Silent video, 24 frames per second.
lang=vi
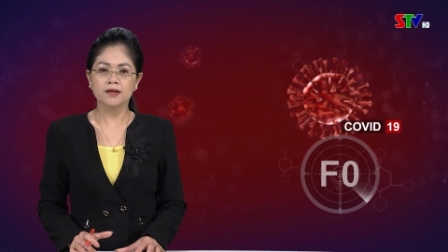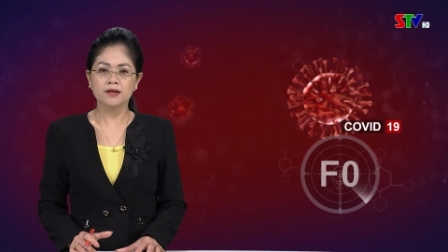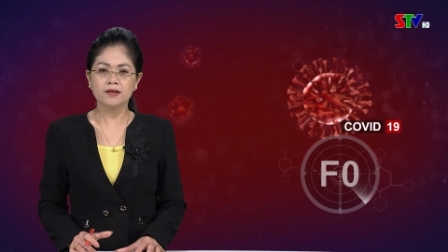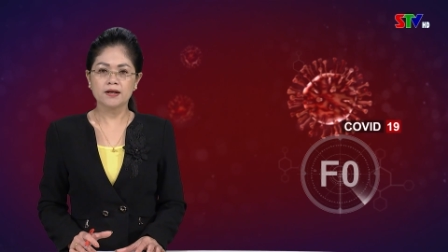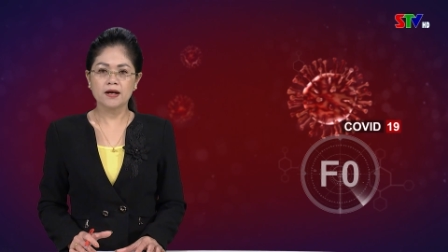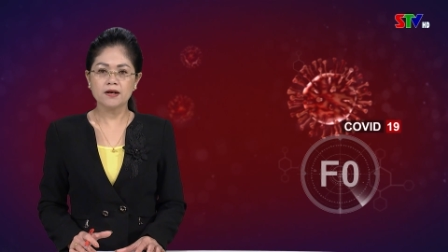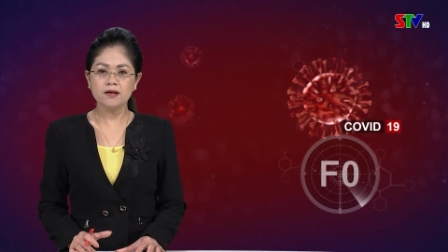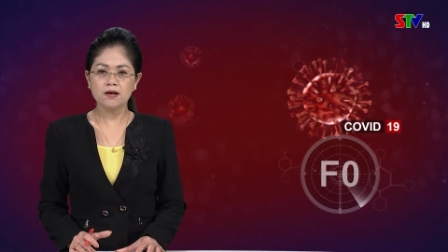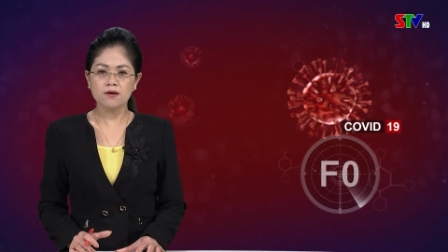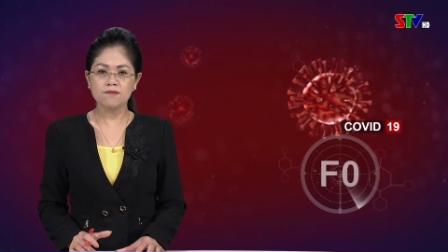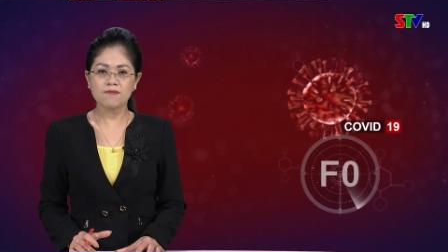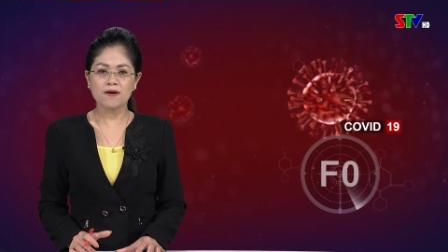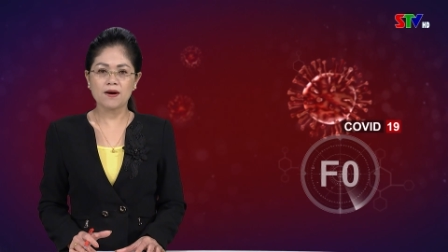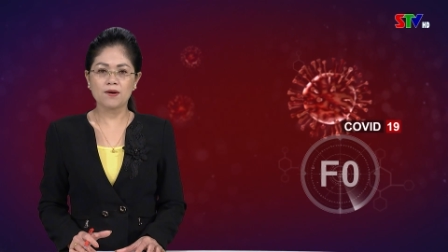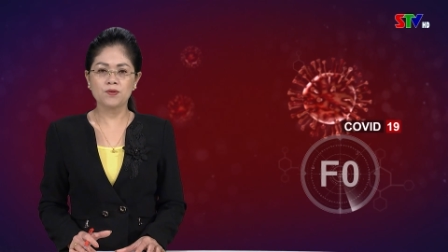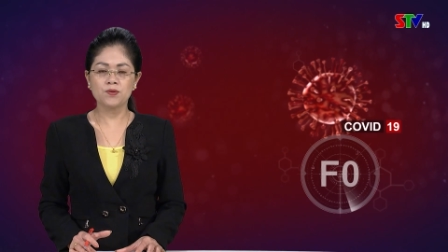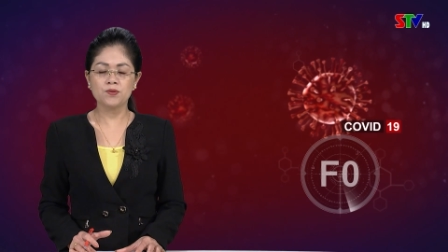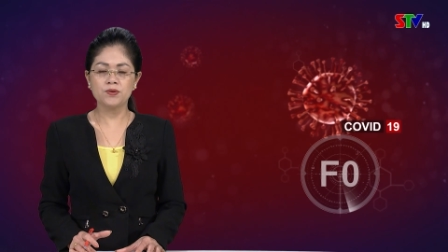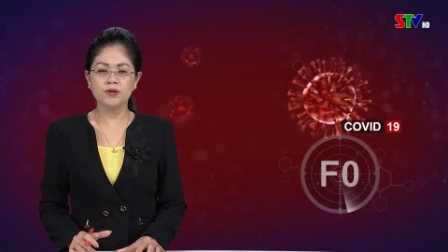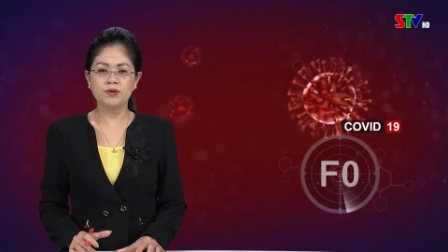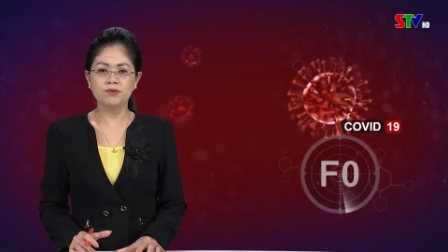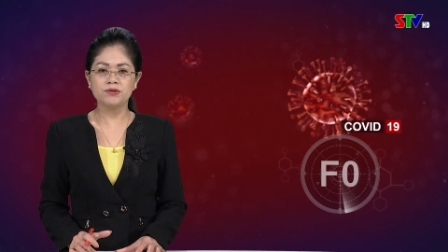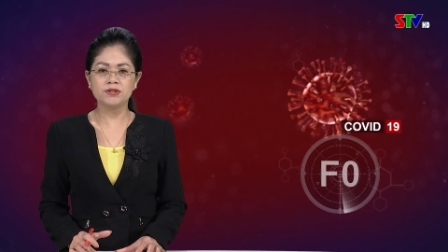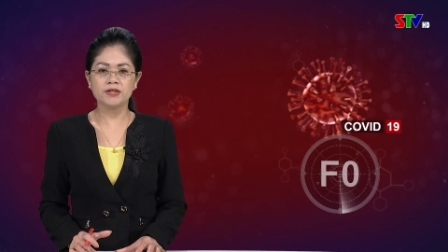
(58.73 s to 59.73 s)
đã đưa vào
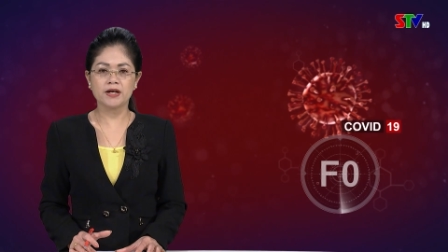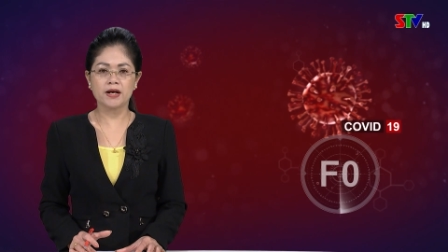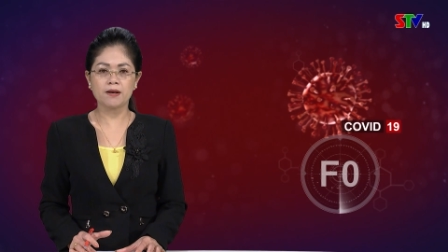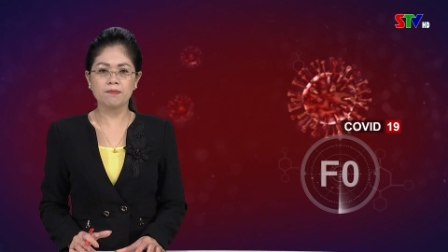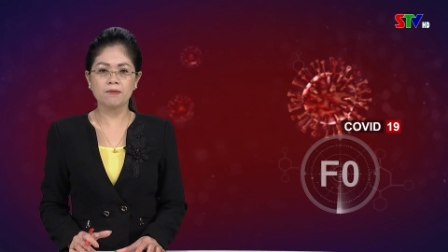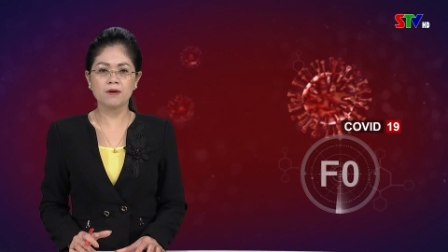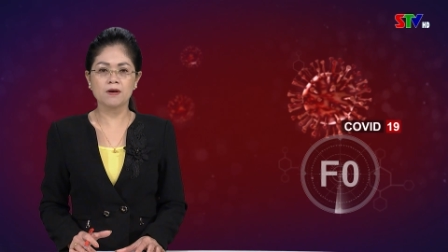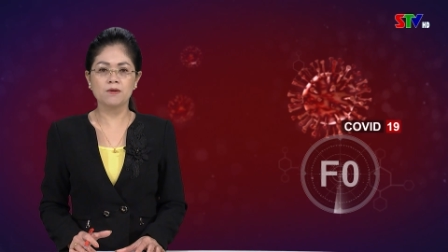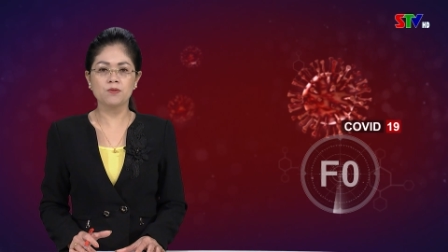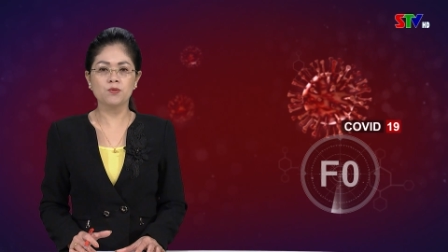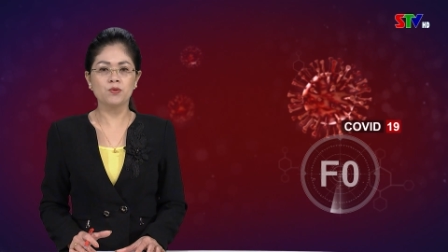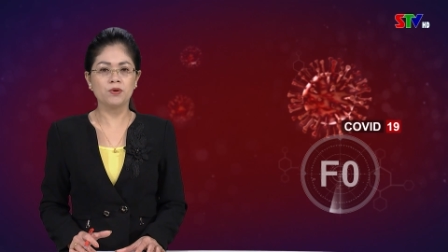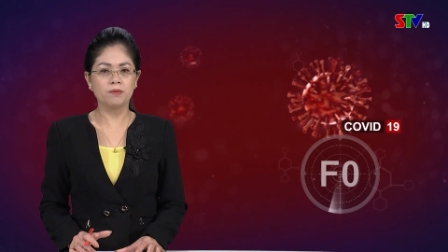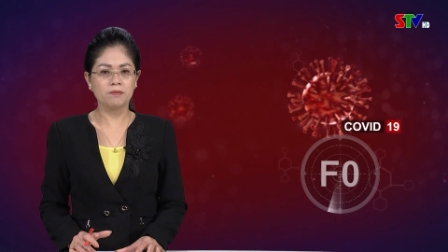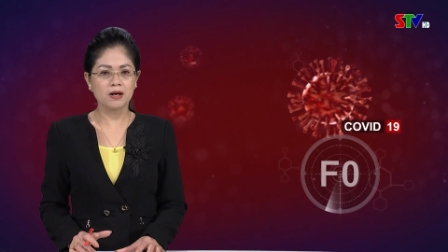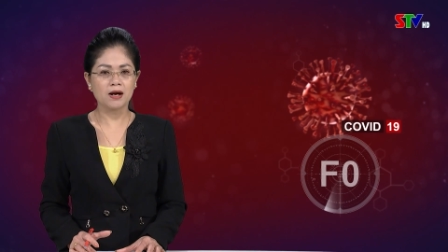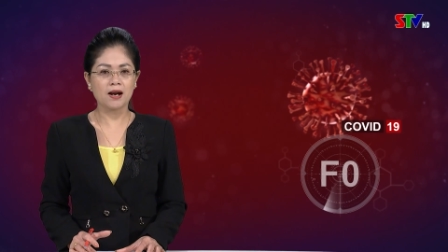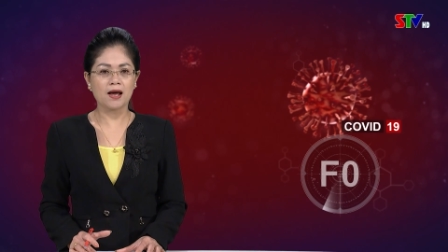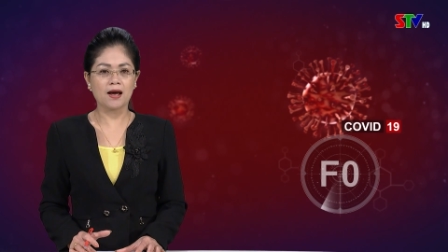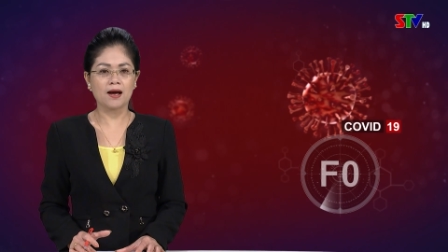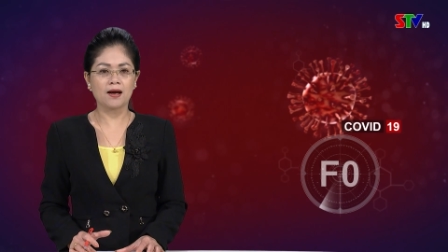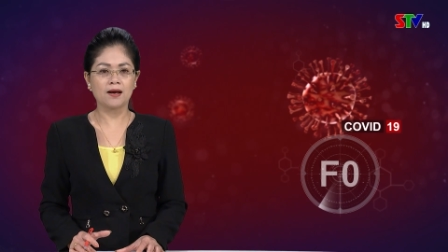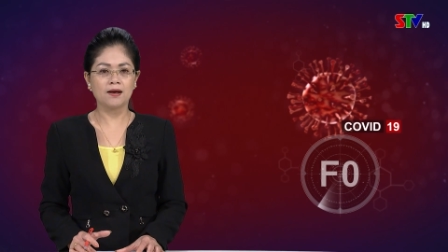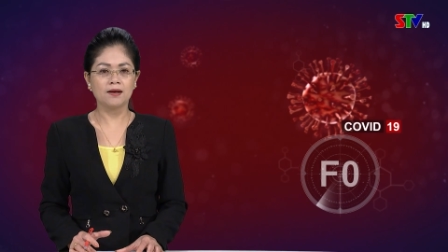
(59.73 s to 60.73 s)
khu điều trị F0 huyện Mường
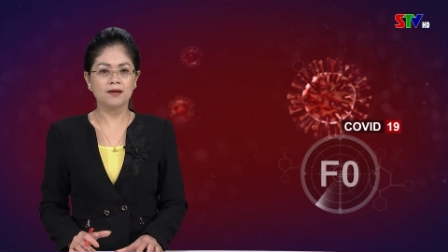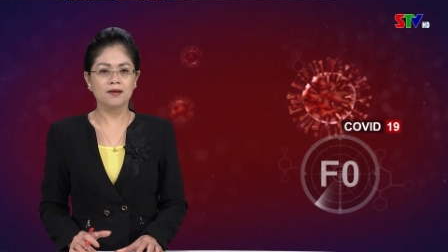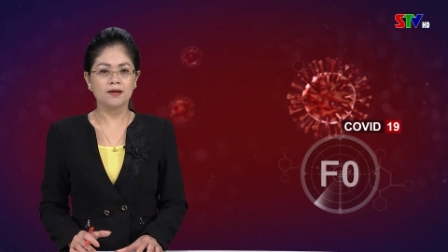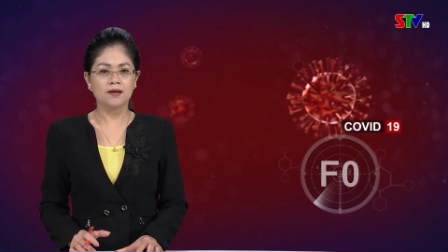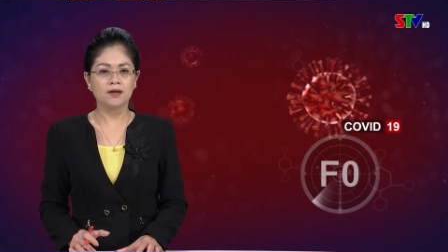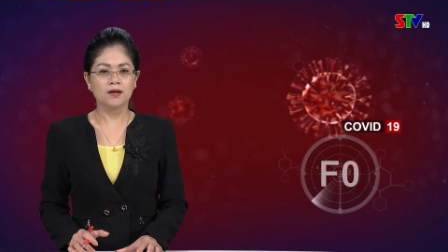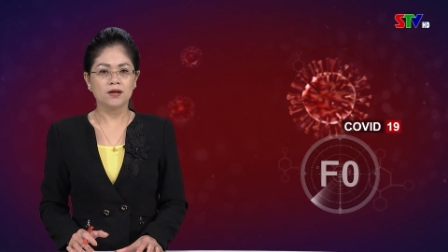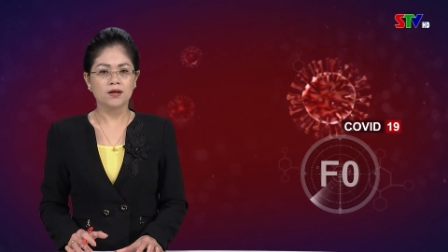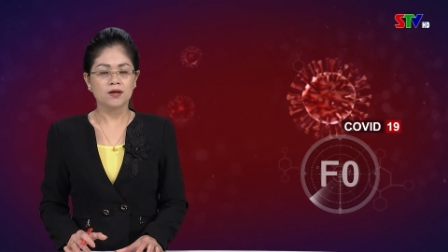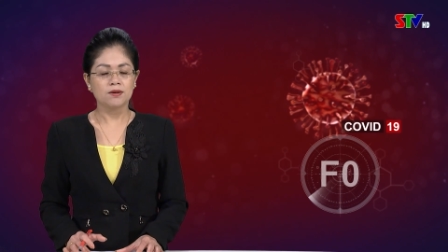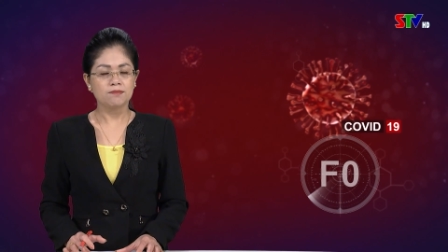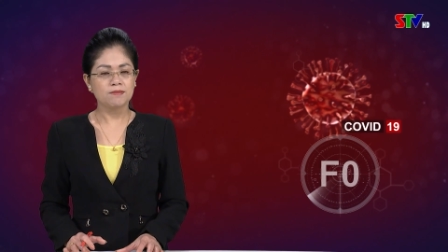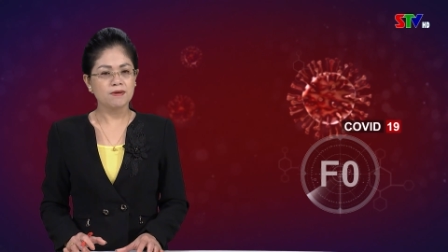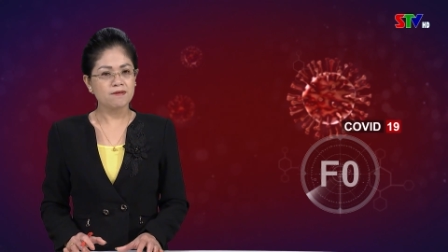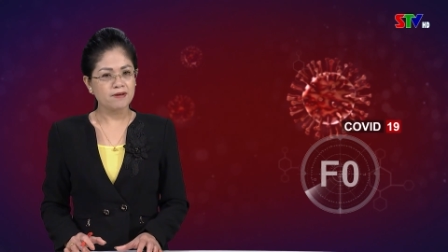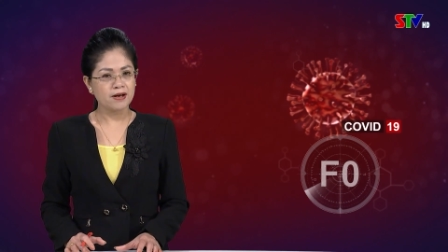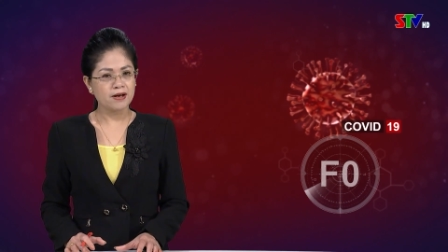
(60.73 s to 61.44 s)
La, Bệnh